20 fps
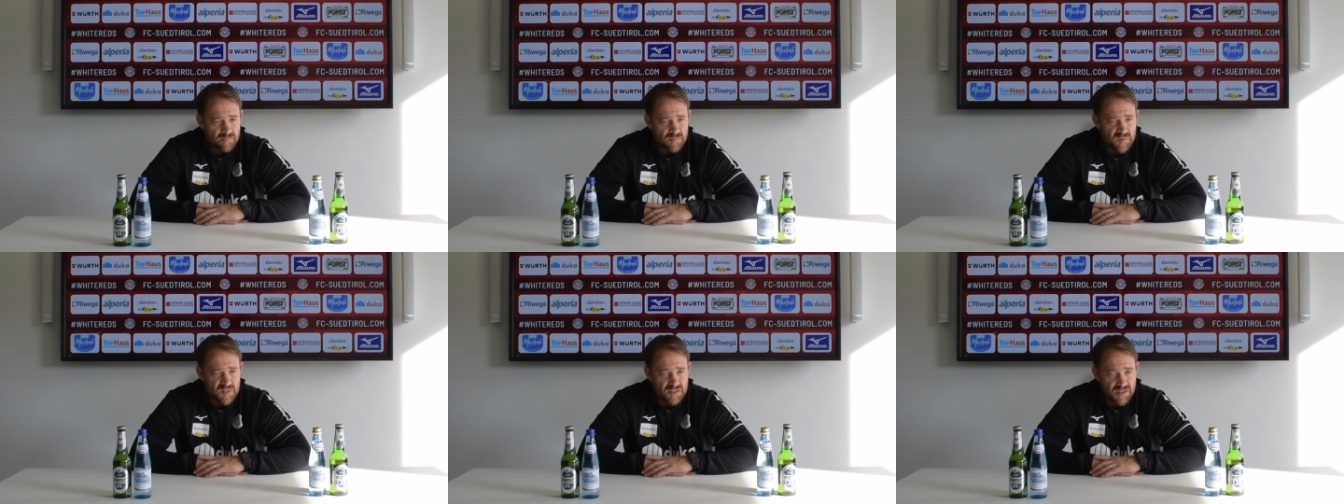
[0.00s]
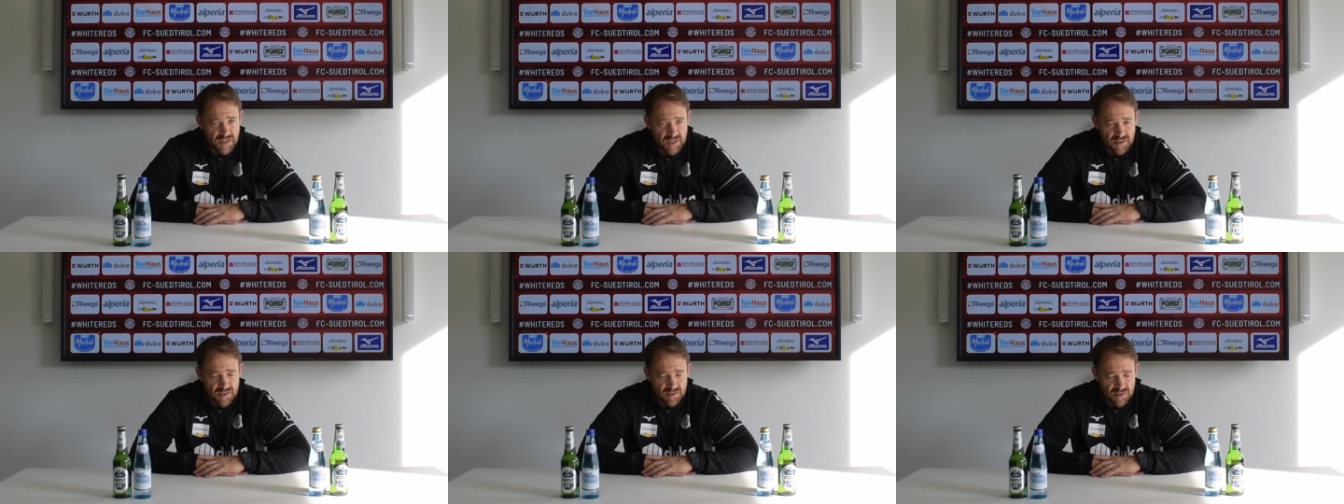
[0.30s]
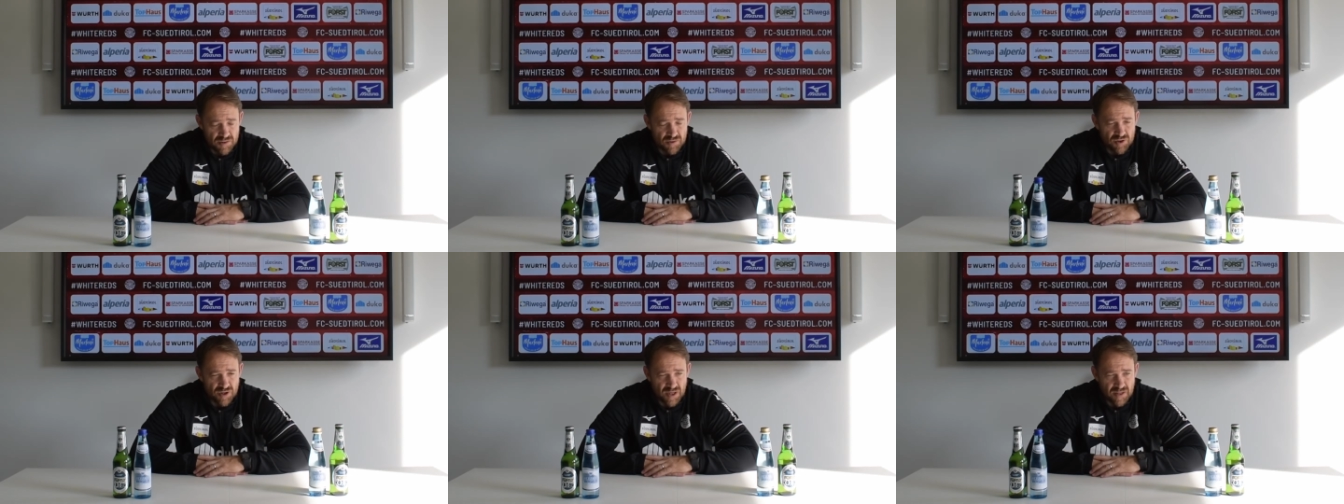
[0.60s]
Sì,
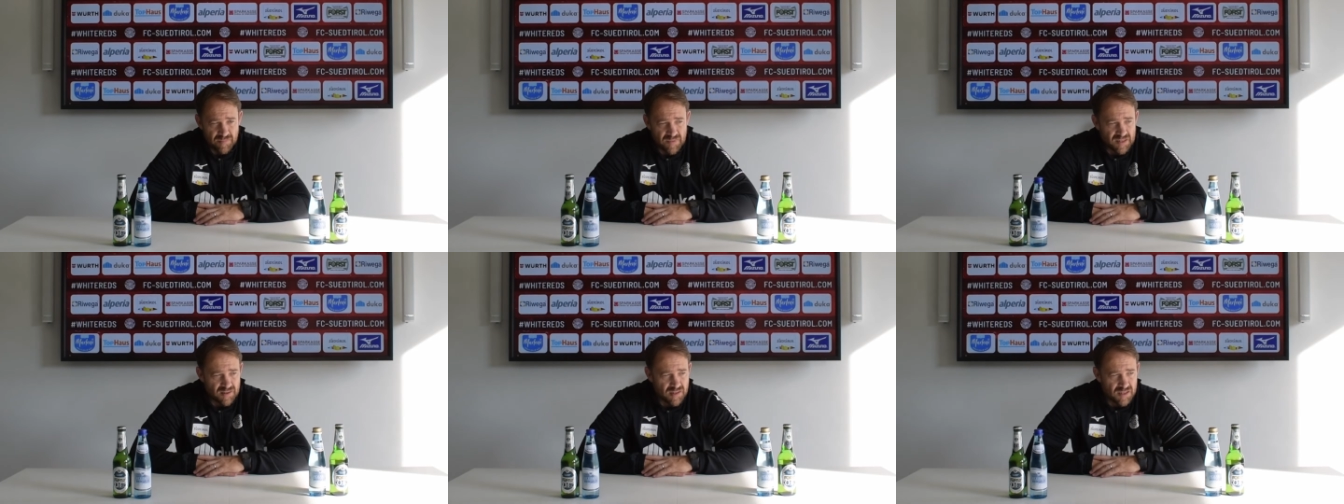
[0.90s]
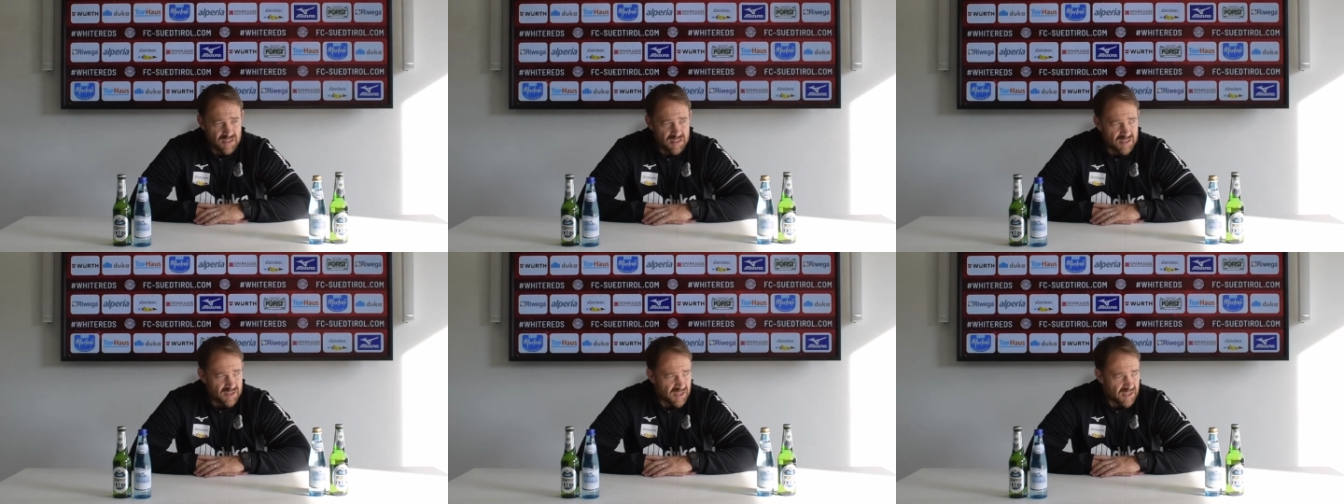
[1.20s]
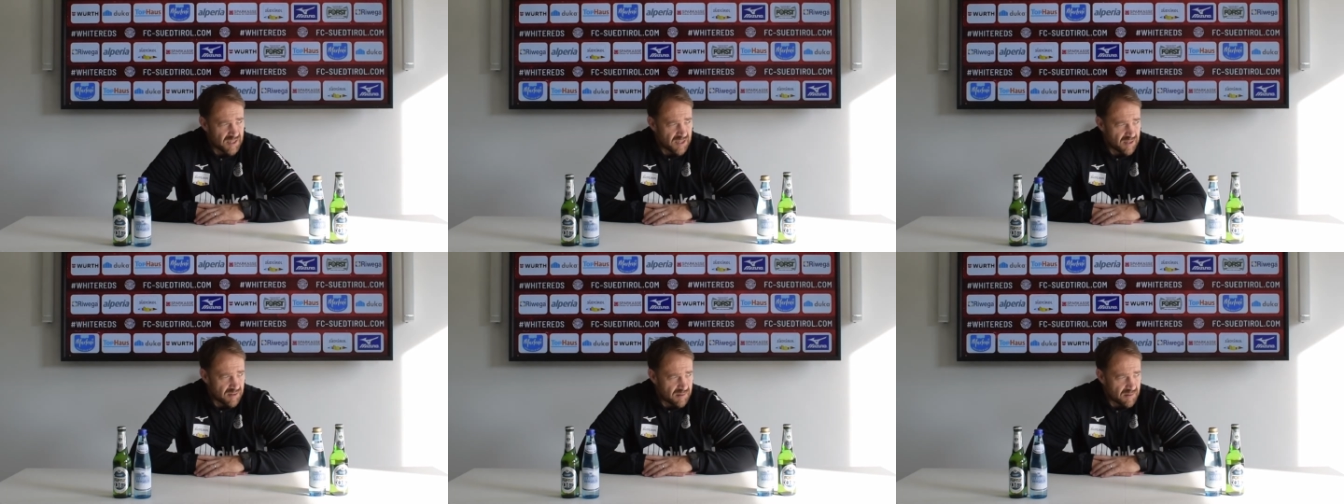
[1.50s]
sinceramente
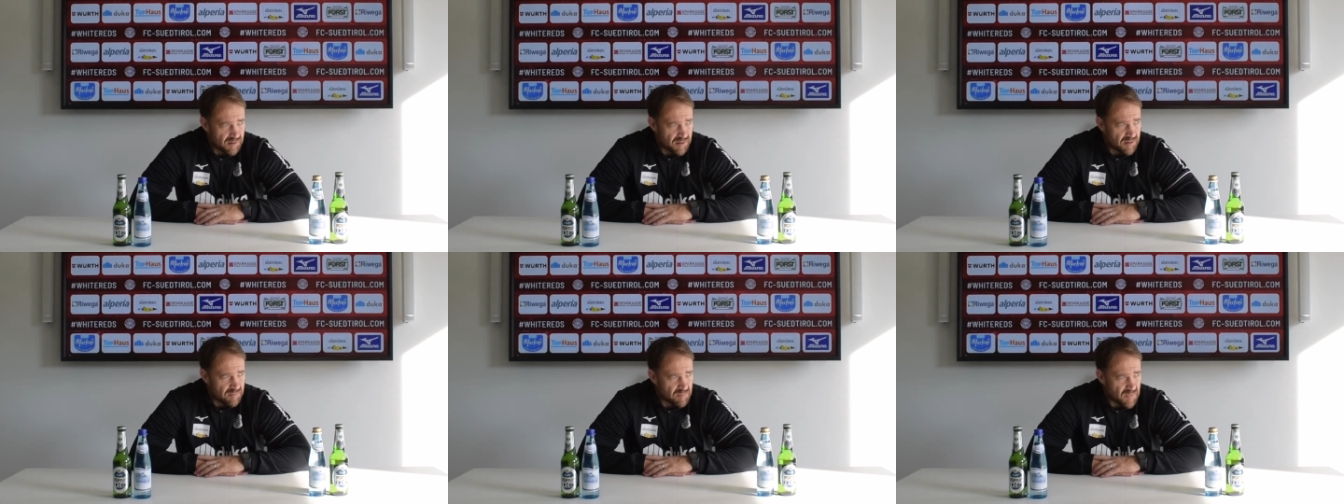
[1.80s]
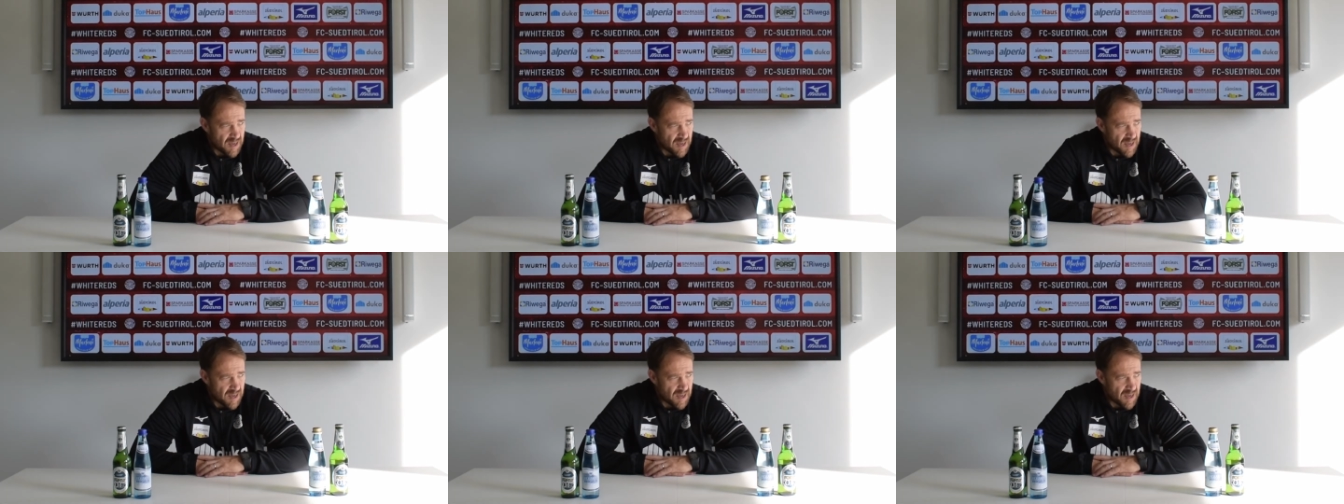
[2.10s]
sì,